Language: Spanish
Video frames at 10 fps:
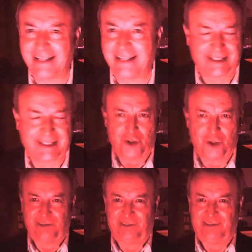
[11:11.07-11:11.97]

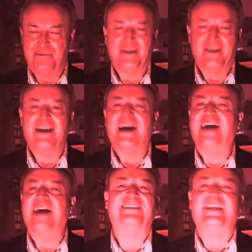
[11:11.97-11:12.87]
anteriores.
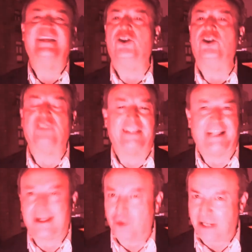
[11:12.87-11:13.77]
Así es que no se
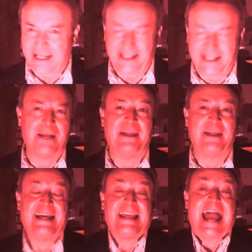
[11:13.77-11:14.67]
quiera colgar ninguna
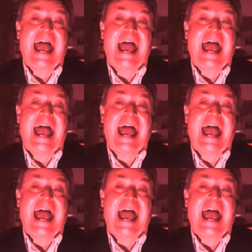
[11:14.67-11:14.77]
medalla,